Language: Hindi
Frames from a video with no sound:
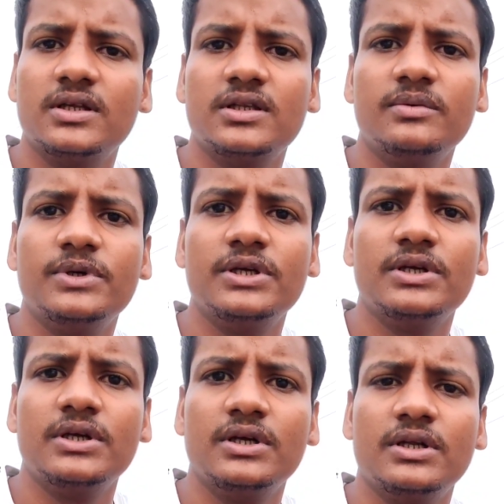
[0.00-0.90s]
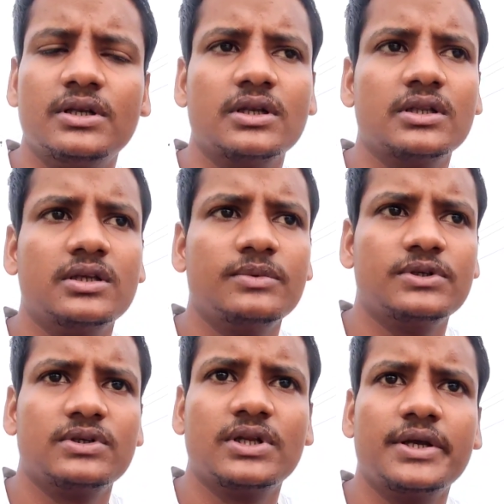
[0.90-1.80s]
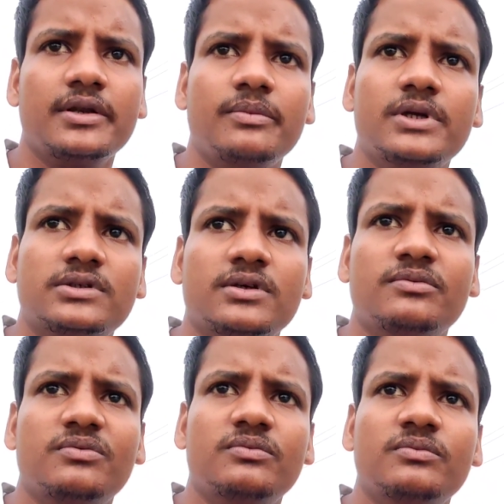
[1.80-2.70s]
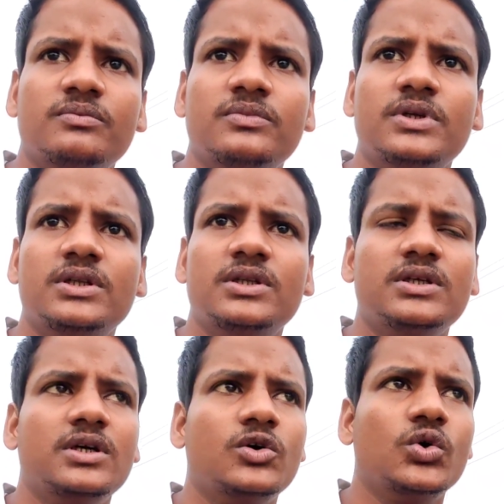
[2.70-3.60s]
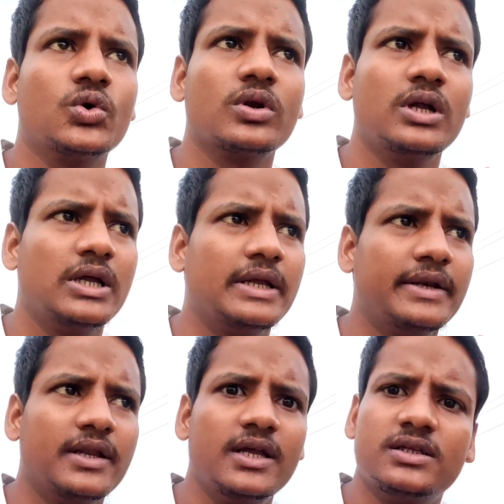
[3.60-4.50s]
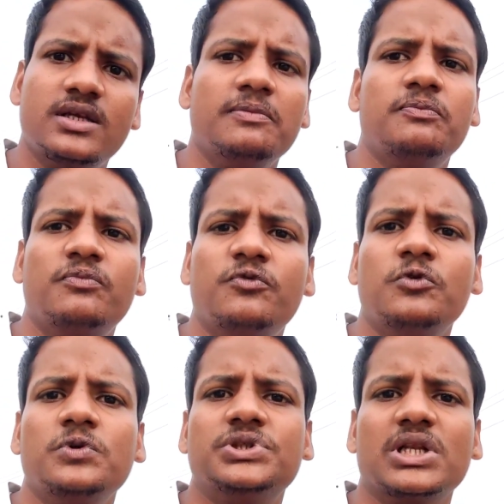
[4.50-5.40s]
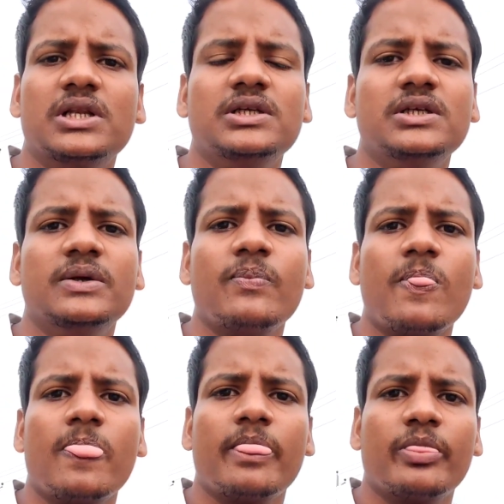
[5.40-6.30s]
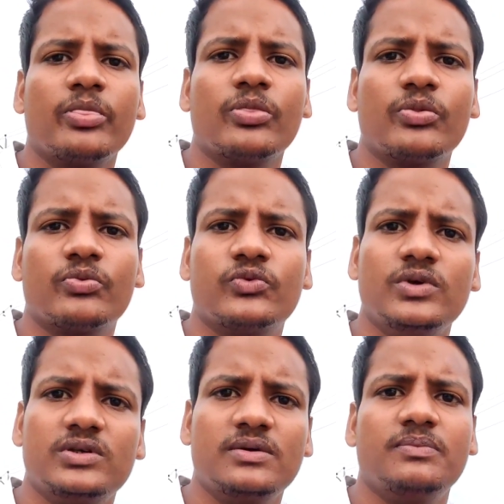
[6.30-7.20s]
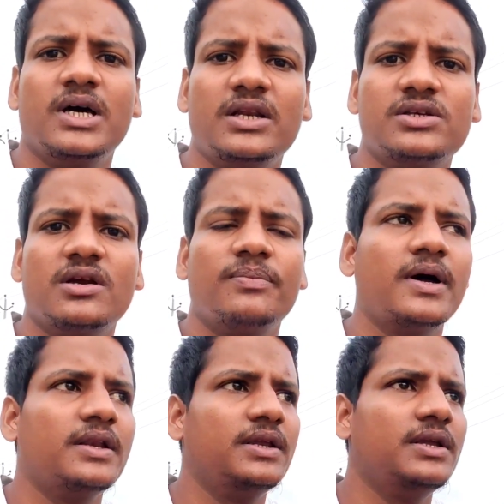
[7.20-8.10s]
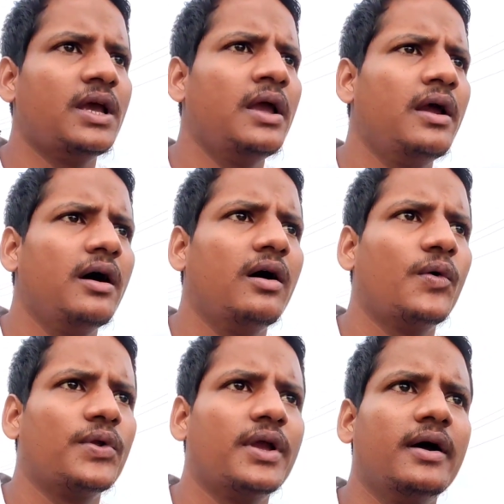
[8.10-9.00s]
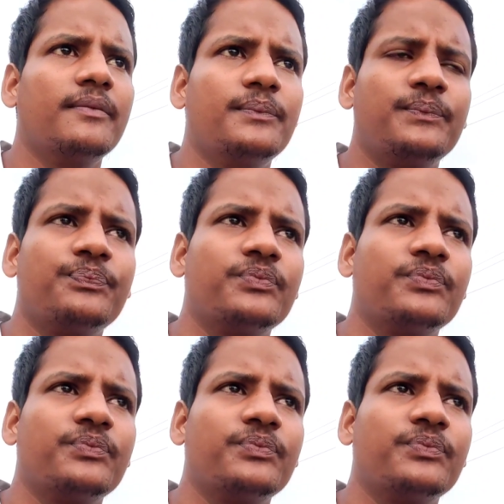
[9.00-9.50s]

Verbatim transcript: नदी में नदी में से नहर में सब नदी और नहर सब फूल चल रही है तो ये सब बारिश का पानी ही है और यहाँ